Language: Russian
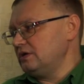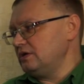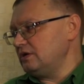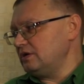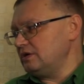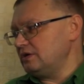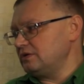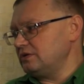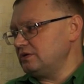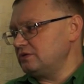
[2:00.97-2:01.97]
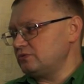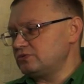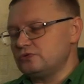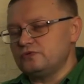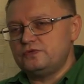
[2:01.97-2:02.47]
э, о том,
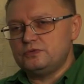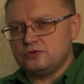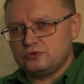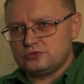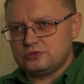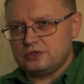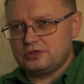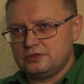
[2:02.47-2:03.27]
что фильм должен